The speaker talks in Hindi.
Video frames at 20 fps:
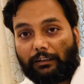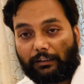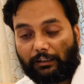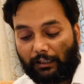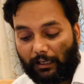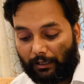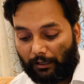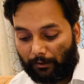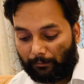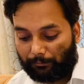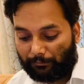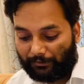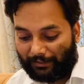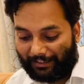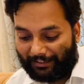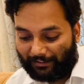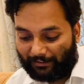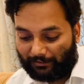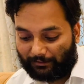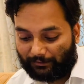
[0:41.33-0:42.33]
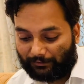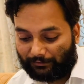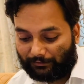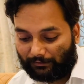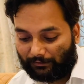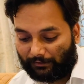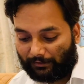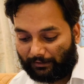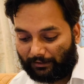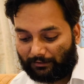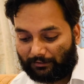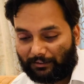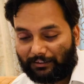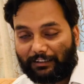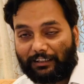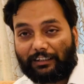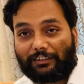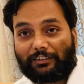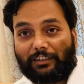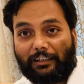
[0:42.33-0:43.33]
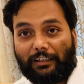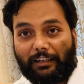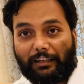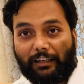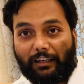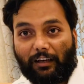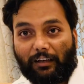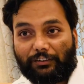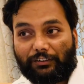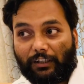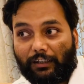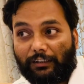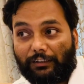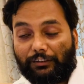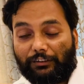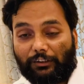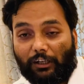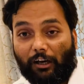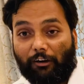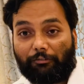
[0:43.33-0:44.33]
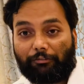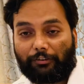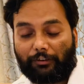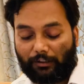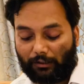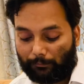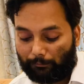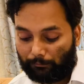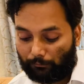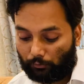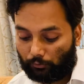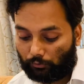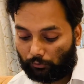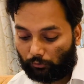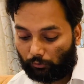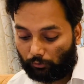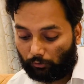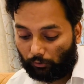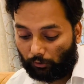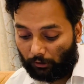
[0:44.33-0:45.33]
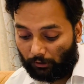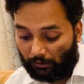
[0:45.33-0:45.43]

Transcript: क्या हम डायरेक्टली सीक्रेट तरीके से लेके आ जाएं या फिर हम उसको